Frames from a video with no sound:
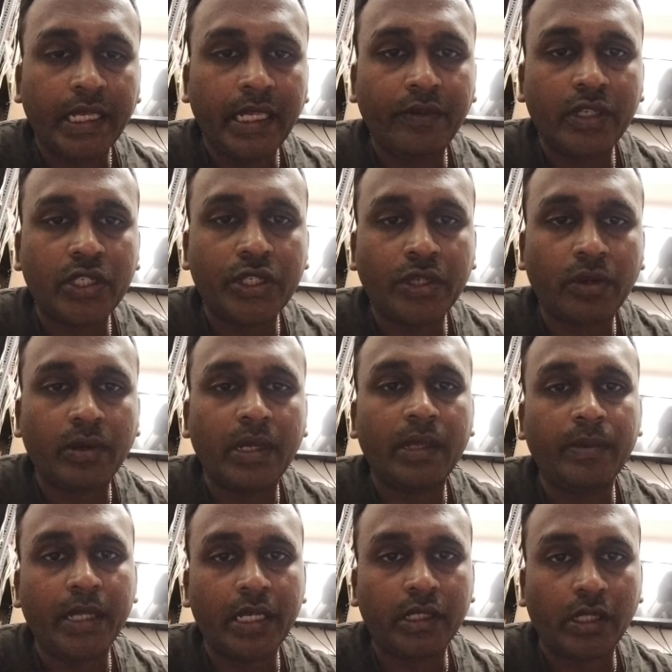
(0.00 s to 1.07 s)
ఈ విషయాన్ని
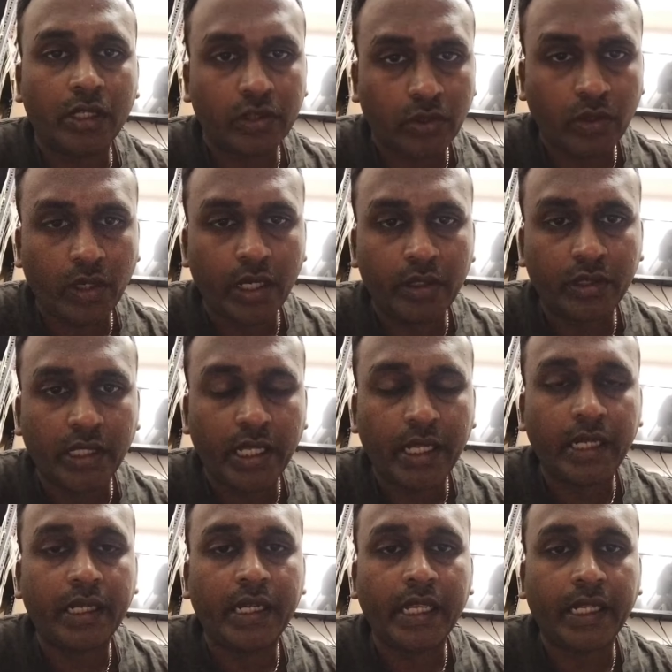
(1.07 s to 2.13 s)
మీరు తెలుసుకోగలిగితే
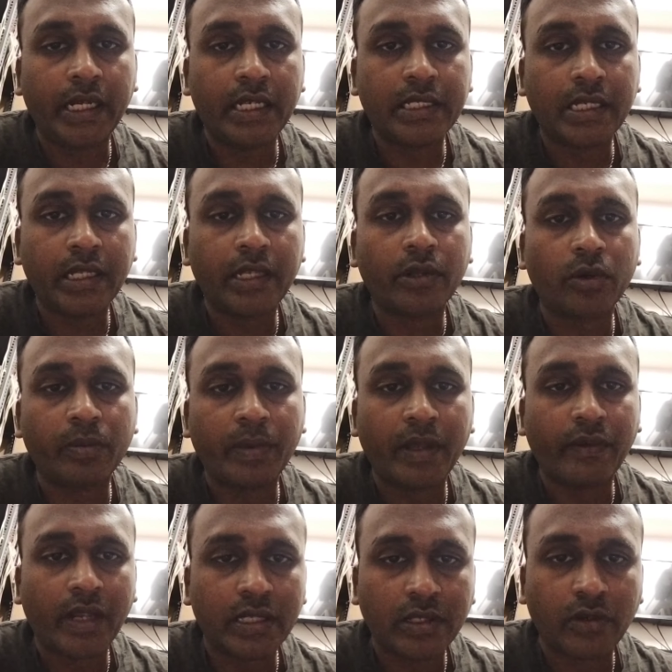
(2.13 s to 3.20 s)
టెక్నీషియన్కి రూపాయి
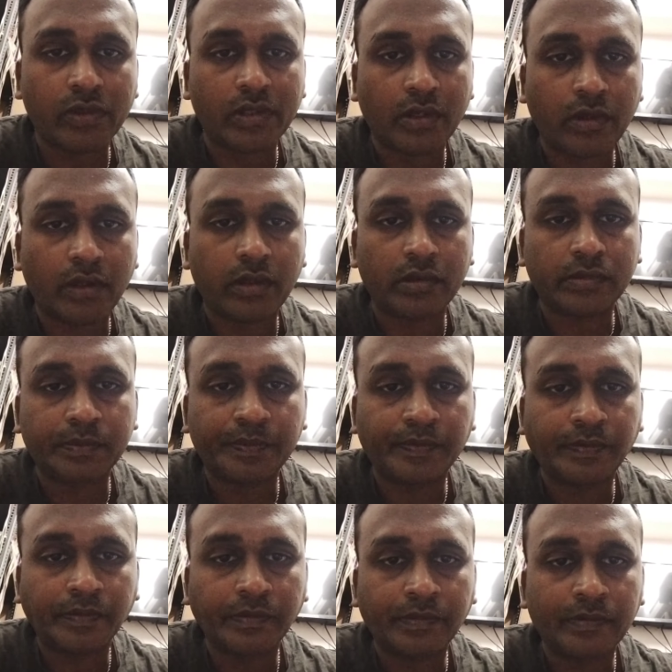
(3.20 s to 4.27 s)
ఇవ్వాల్సిన అవసరం ఉండదు
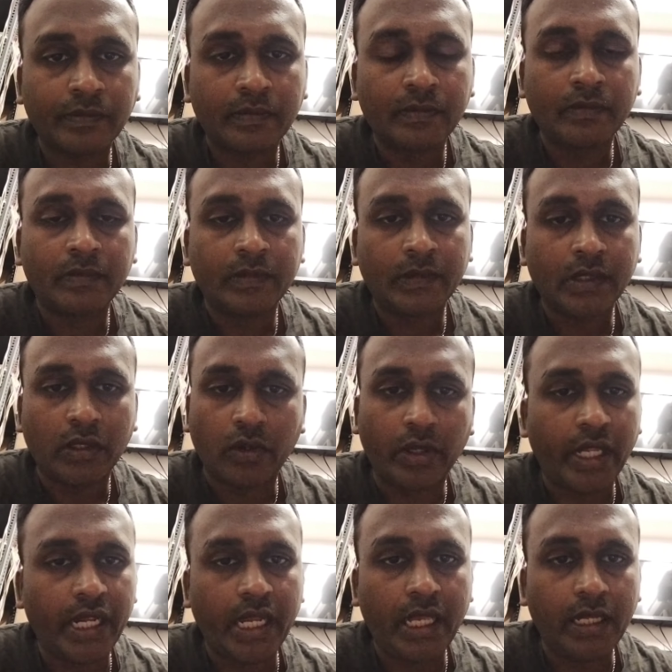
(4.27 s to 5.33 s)

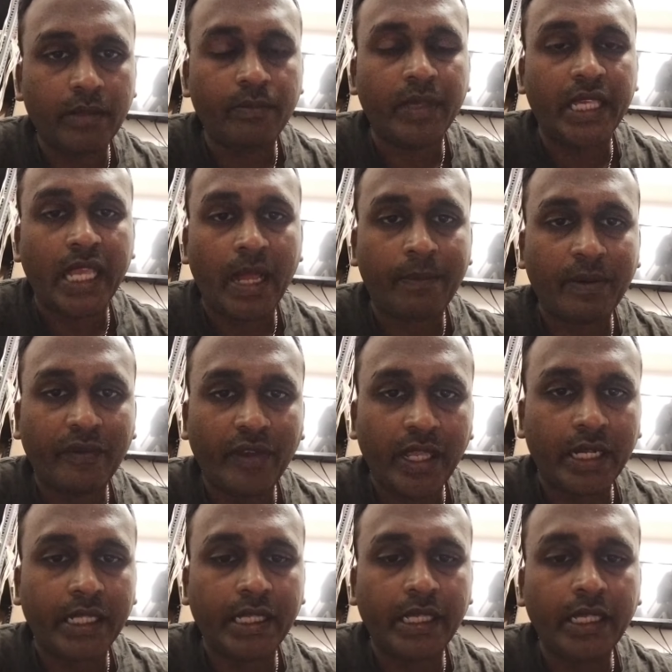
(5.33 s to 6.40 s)
ఓకేనా మీ
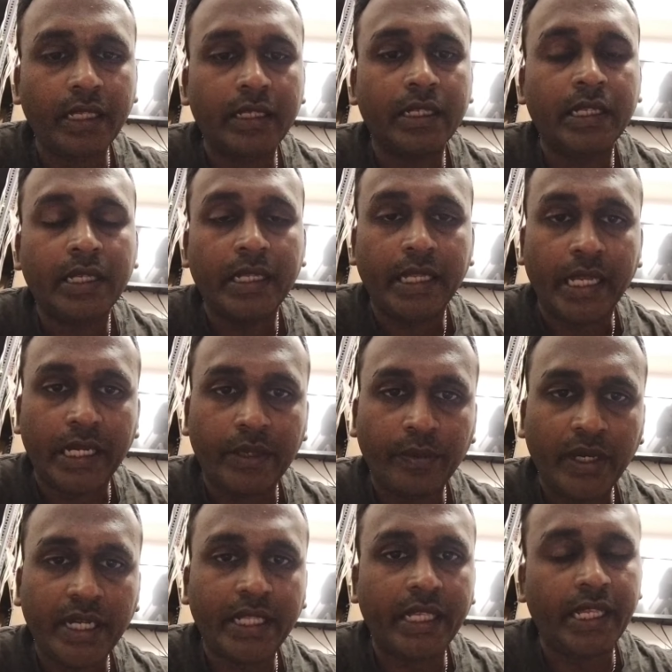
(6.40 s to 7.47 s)
యాంప్లిఫైర్కి
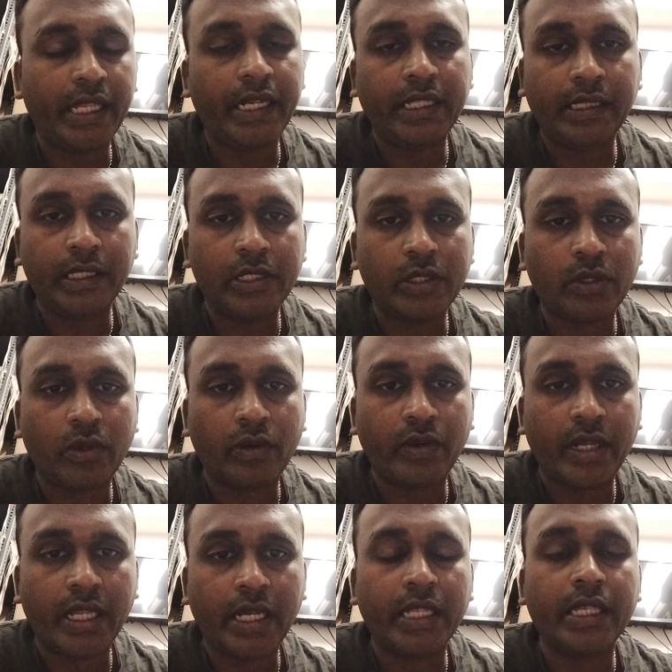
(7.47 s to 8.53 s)
ఎటువంటి కేరింగ్
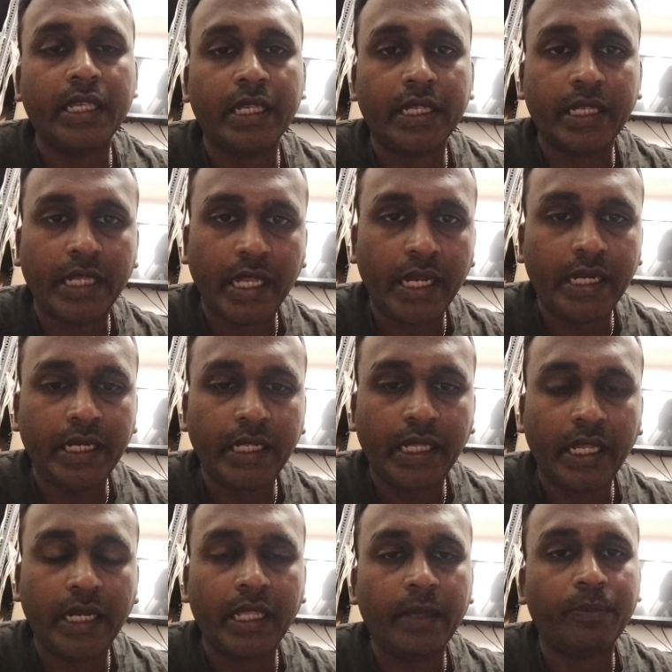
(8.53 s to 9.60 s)
తీసుకోవాలి ఏంటి
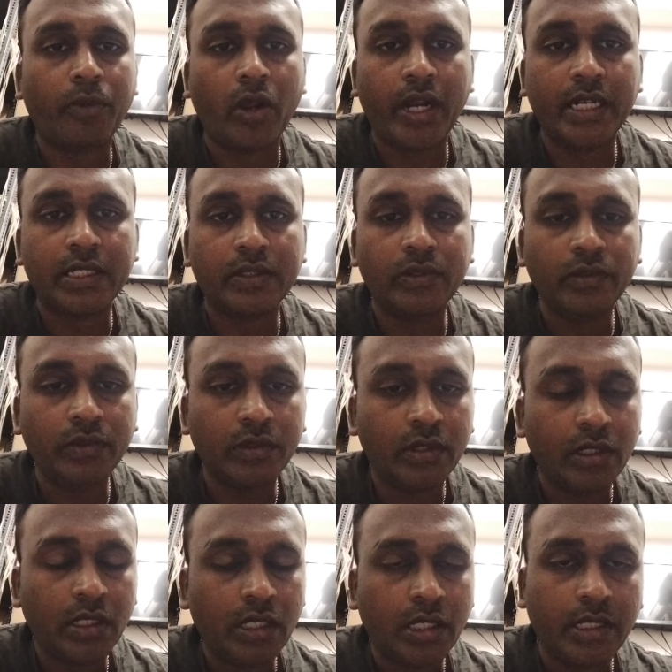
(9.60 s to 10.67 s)
అనే పాయింట్స్
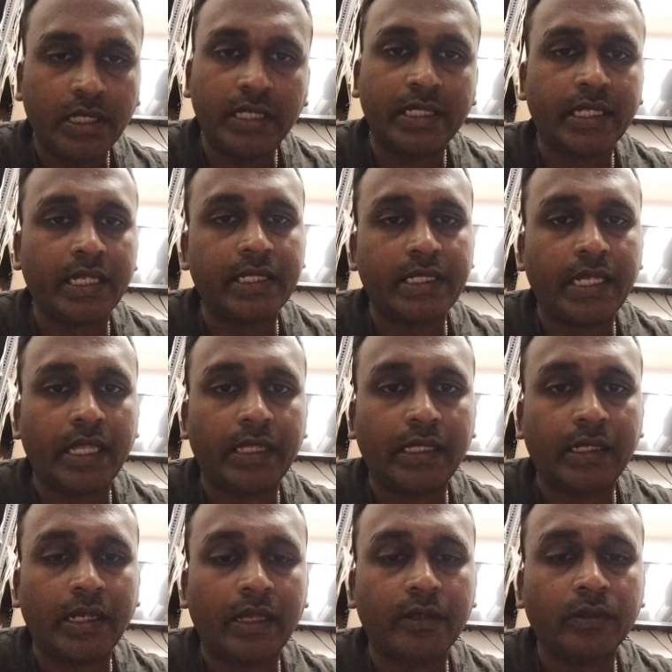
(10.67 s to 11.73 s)
డిస్కస్
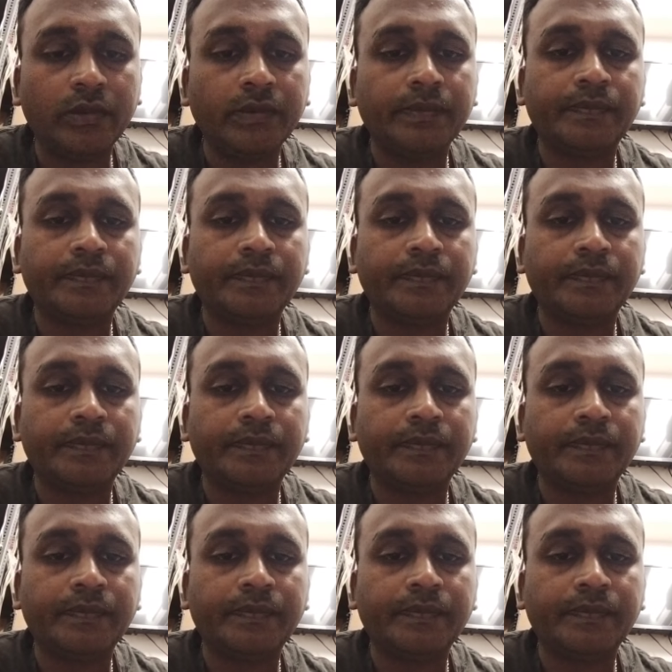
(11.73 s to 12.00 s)
చేస్తున్నాను